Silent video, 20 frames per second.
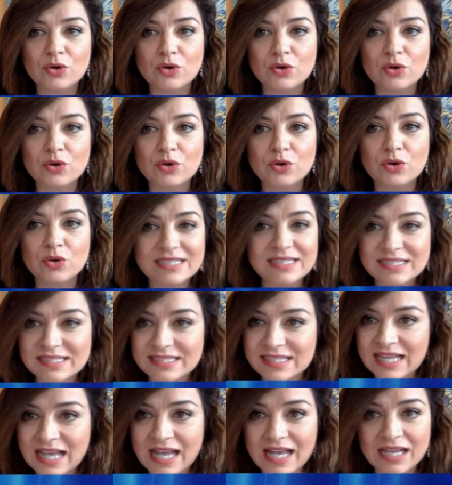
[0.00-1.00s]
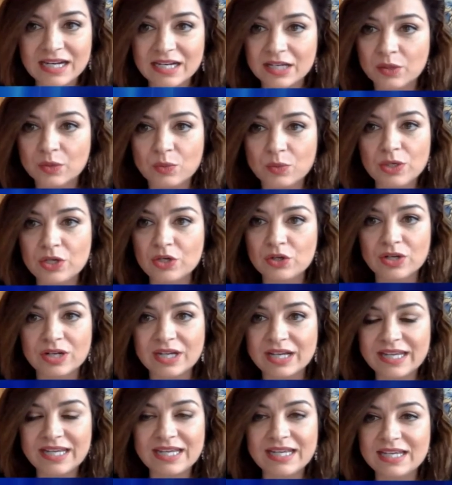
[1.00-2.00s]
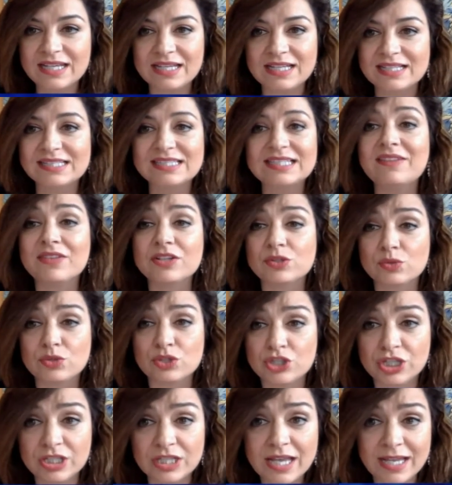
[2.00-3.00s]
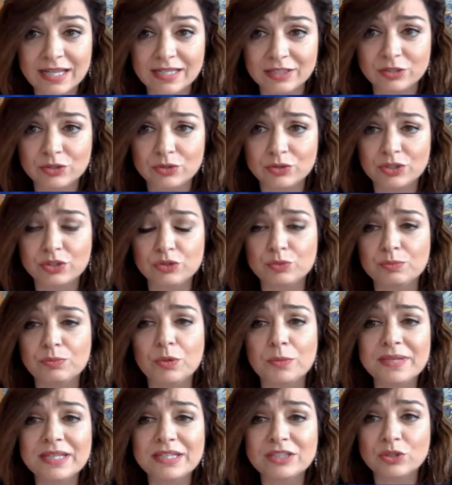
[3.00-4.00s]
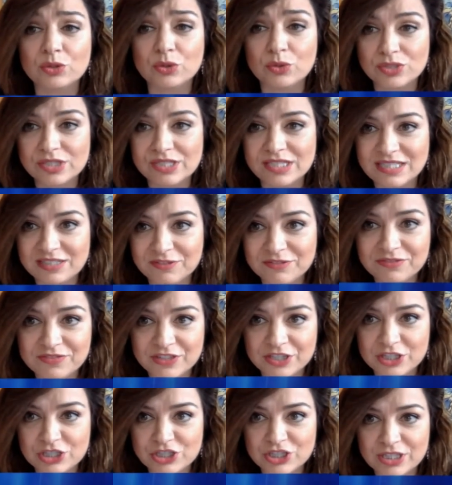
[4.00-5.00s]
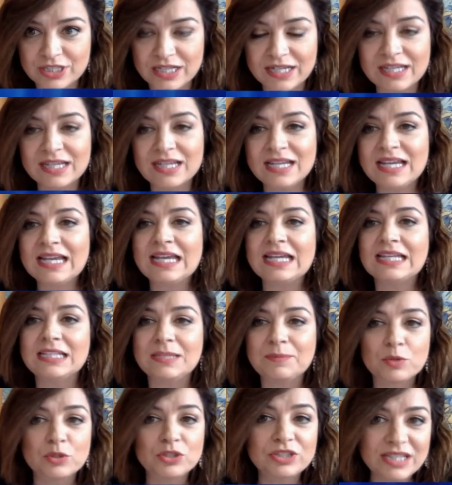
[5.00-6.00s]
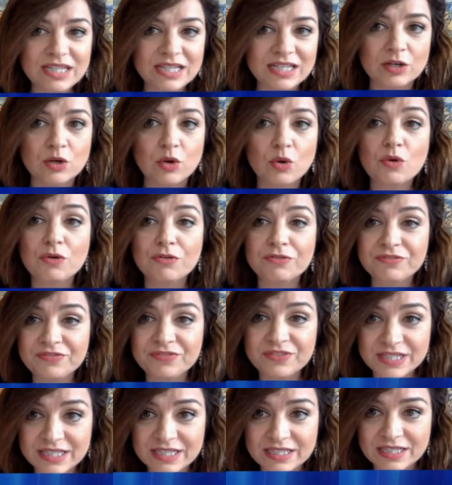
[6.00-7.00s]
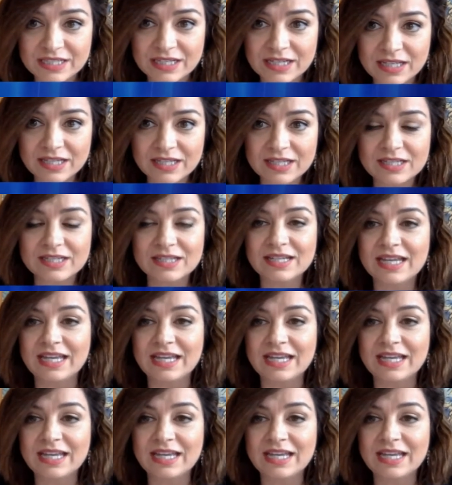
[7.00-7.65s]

eh, analizzare quello che stava succedendo in un momento così difficile e di poter offrire,